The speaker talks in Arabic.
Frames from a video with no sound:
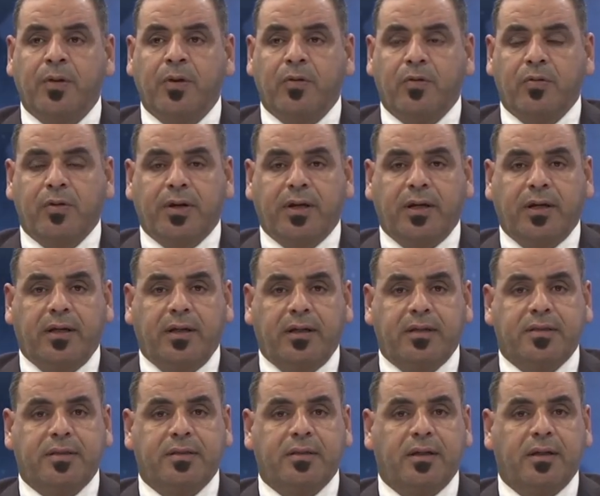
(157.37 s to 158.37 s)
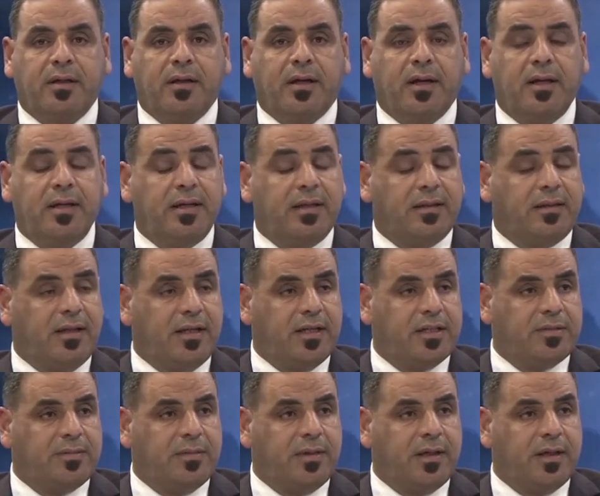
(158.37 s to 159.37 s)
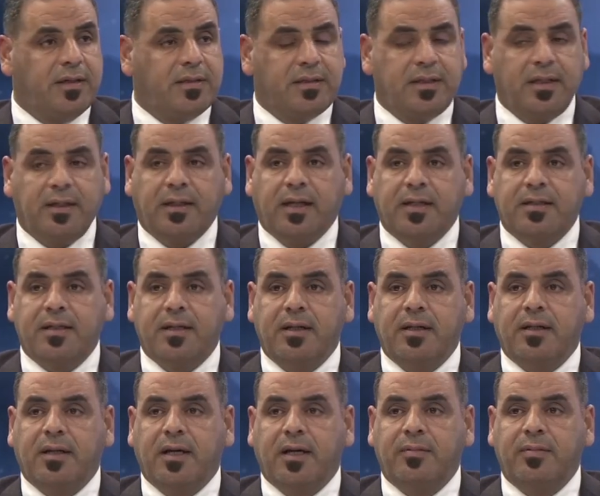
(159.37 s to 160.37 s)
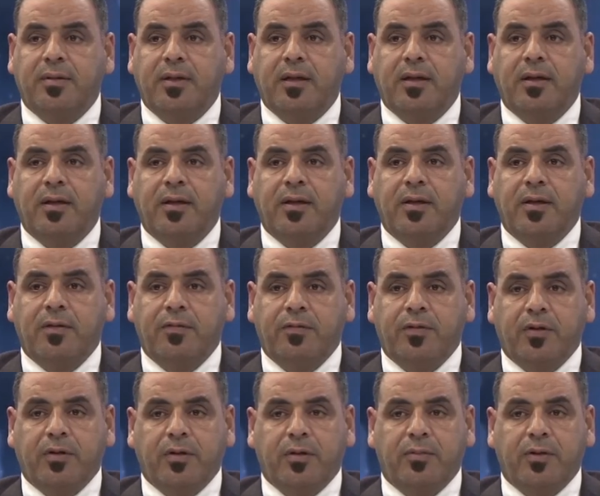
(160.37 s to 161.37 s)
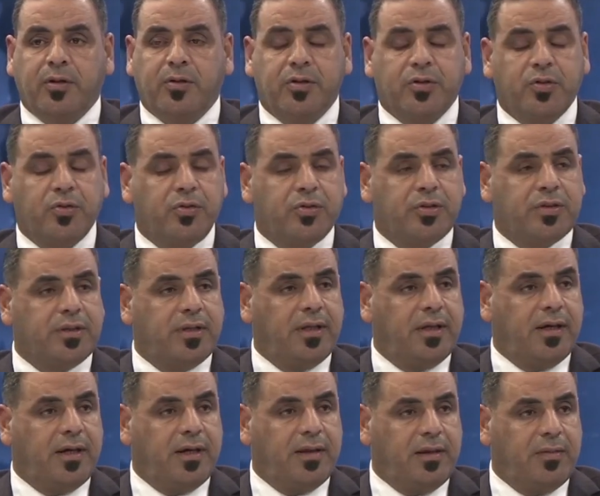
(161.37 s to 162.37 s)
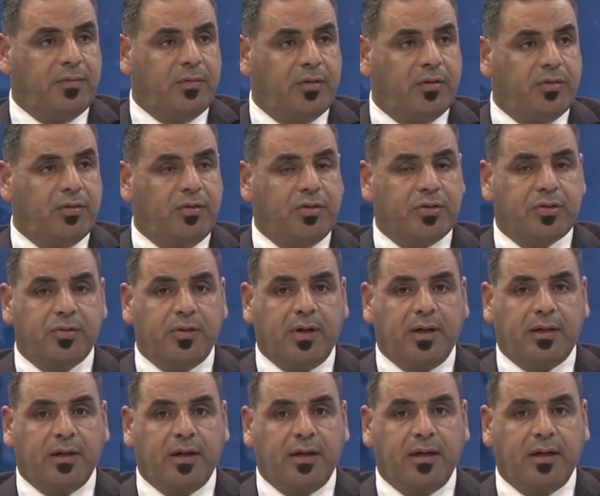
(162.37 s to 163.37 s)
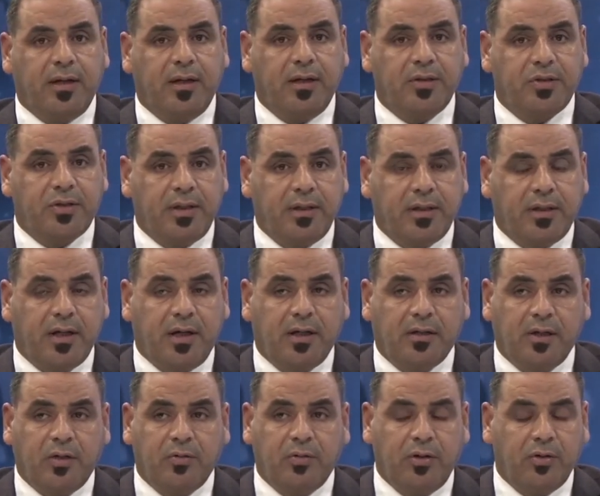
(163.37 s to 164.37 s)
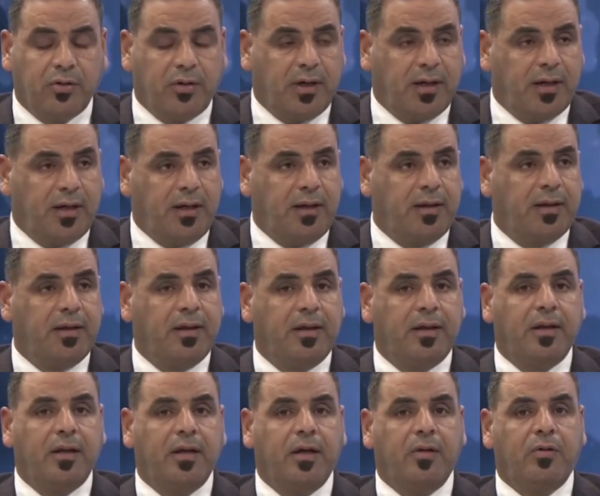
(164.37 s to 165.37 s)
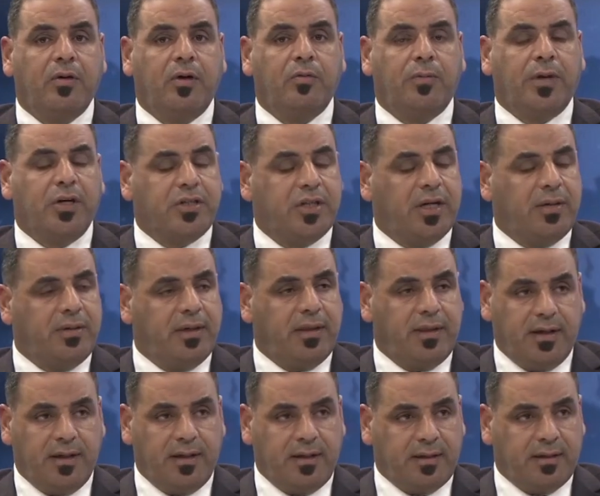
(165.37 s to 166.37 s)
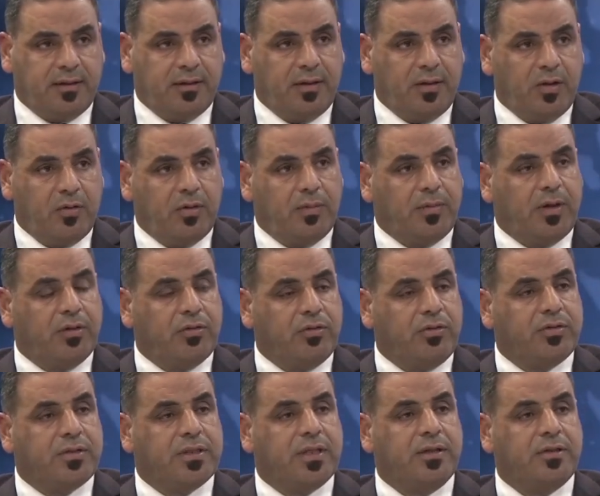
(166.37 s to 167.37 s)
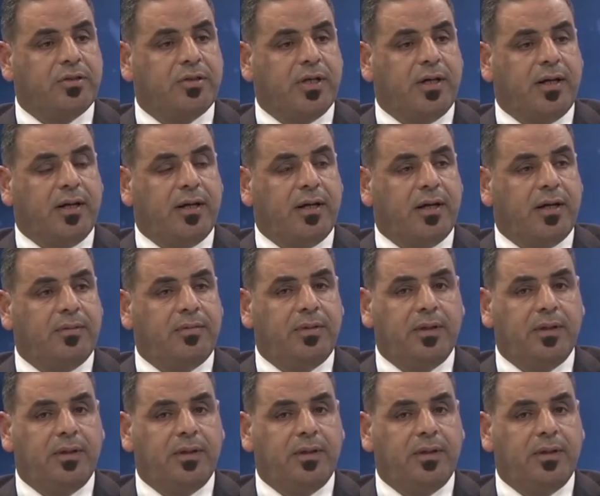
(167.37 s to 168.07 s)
ورئيس آه، خلية الأزمة السيد حسن الكعبي في بخصوص آه، هذا الموضوع سواء كان الشركات أو اللقاح أو ما شابه ذلك وما أظن إن شاء الله